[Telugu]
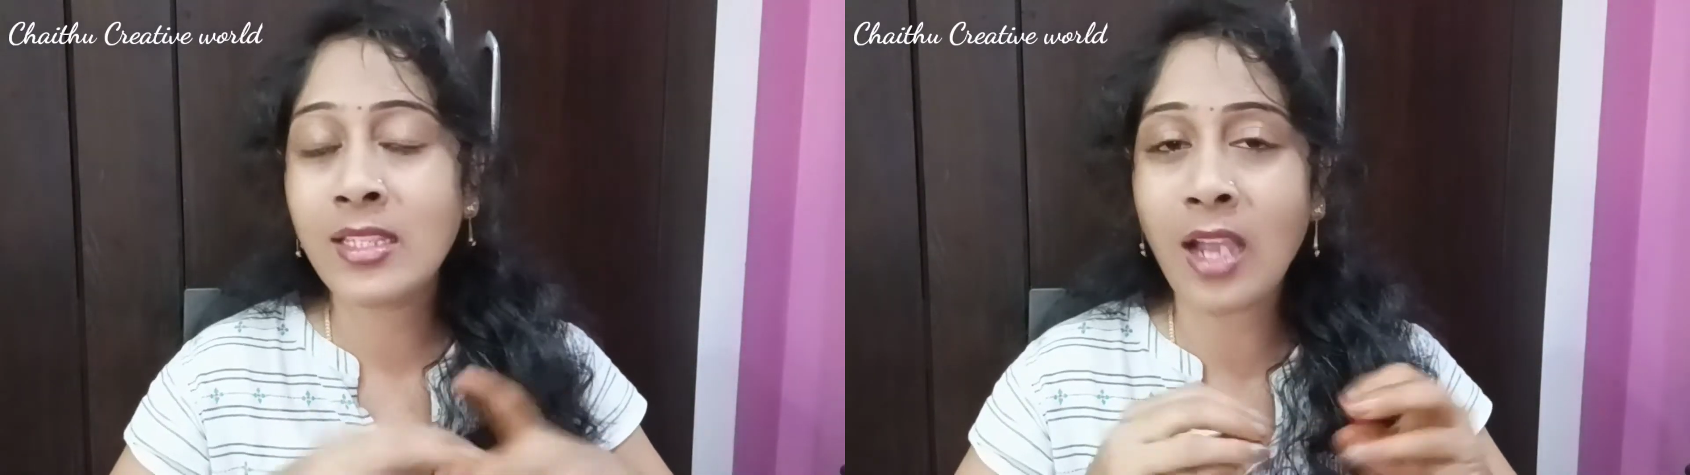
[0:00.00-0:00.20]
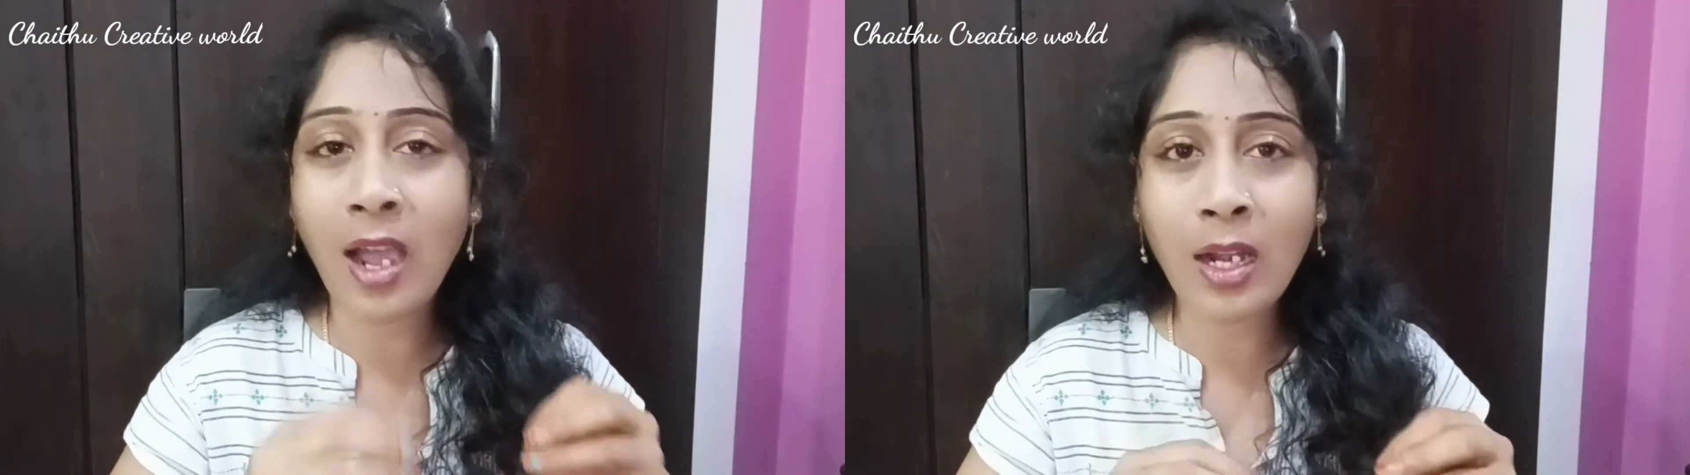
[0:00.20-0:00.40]

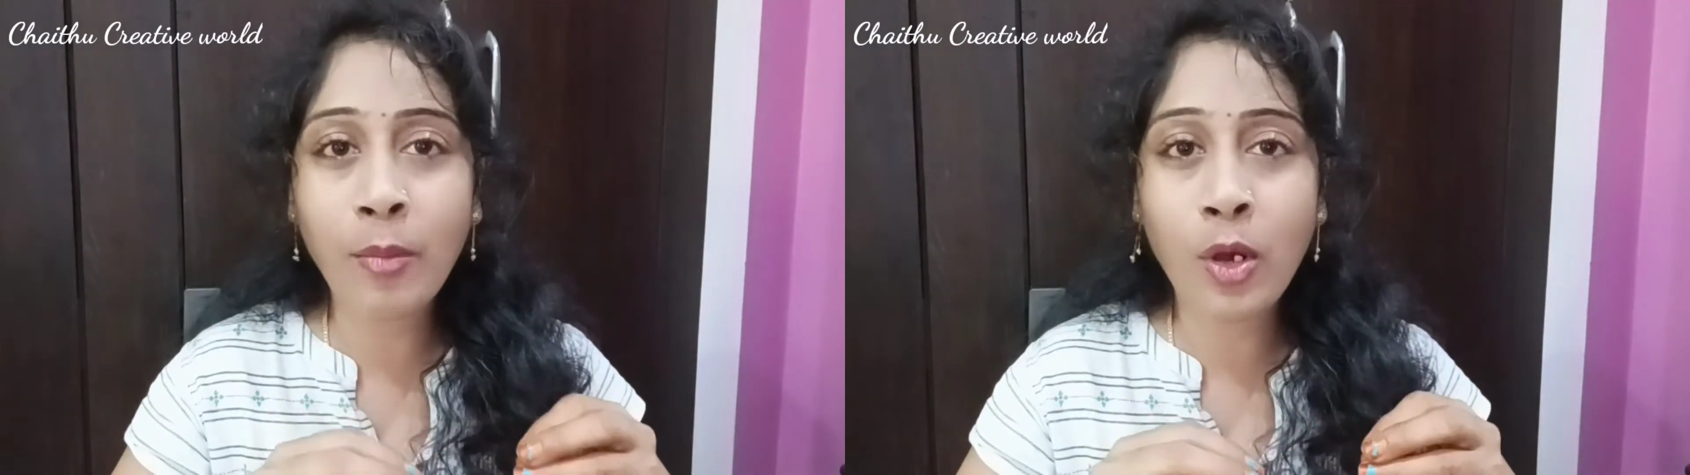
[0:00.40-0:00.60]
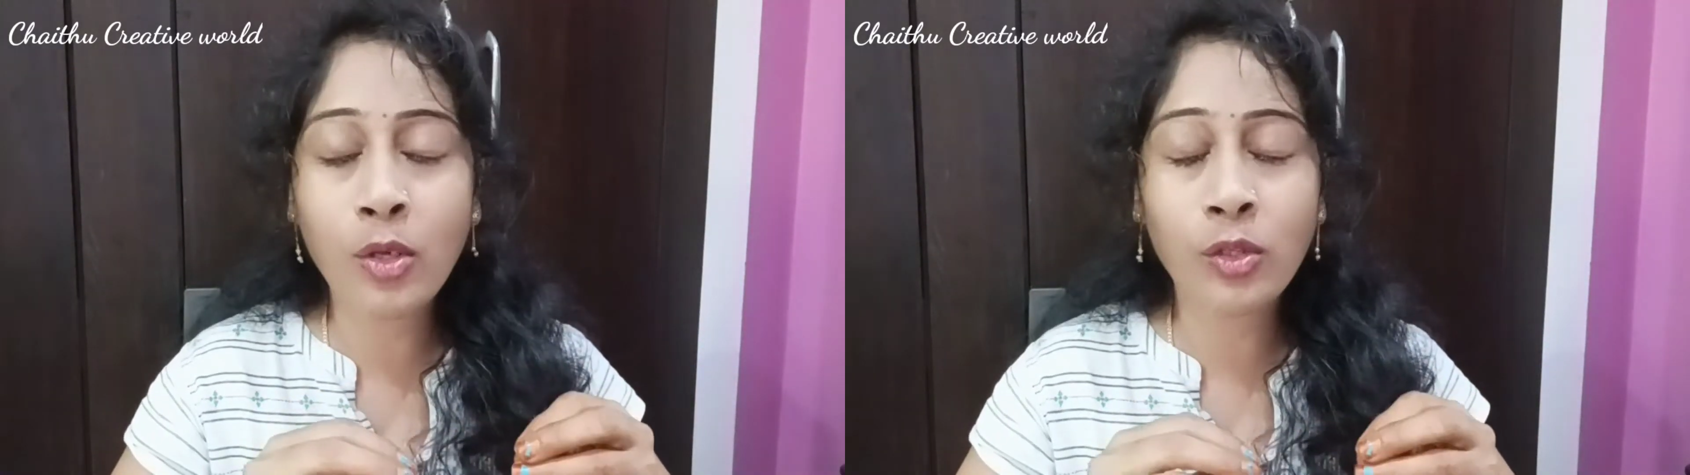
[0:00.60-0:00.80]
చాలా
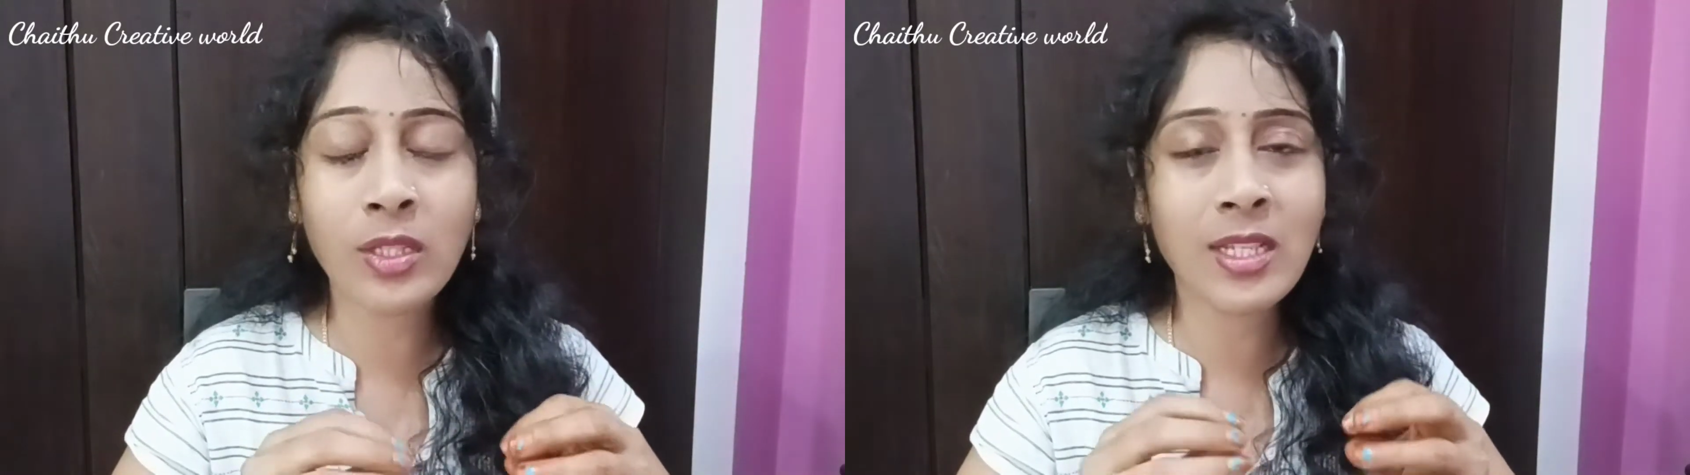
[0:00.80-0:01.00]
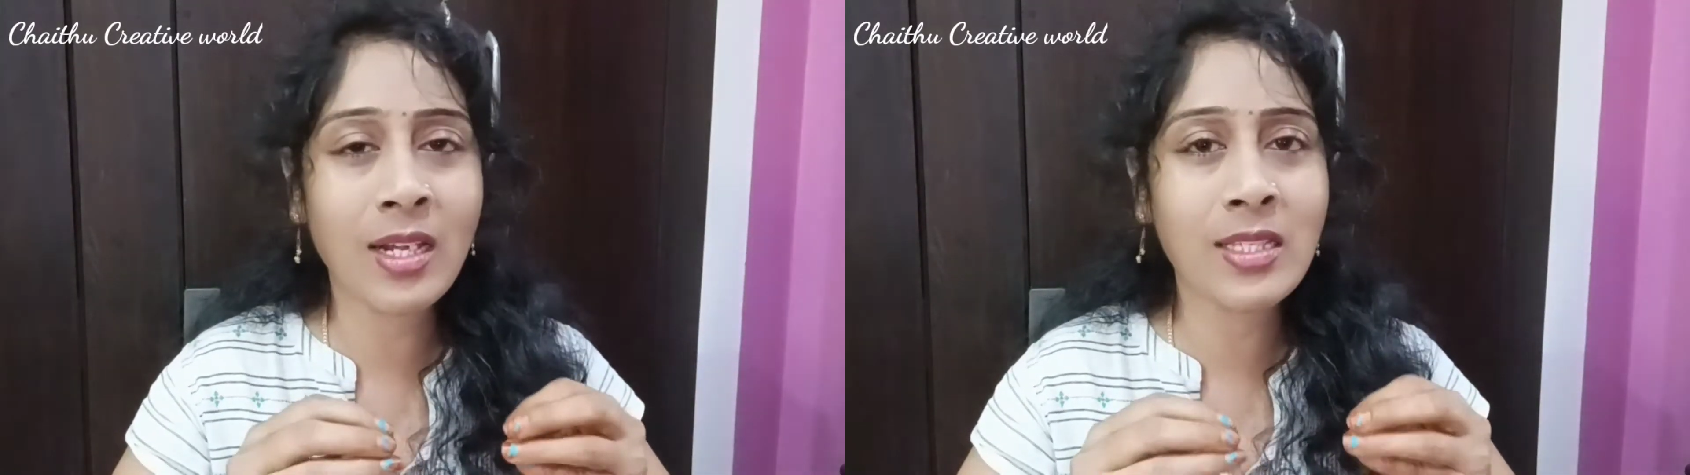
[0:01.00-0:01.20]

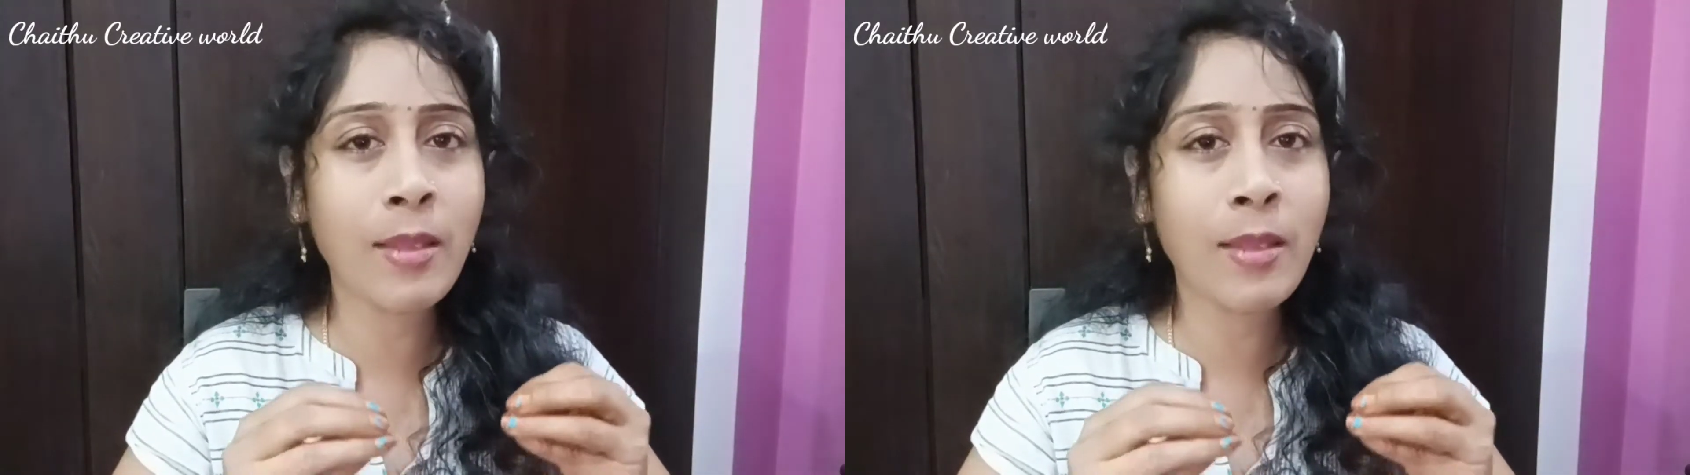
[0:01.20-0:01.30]
బాగుంటుంది చాలా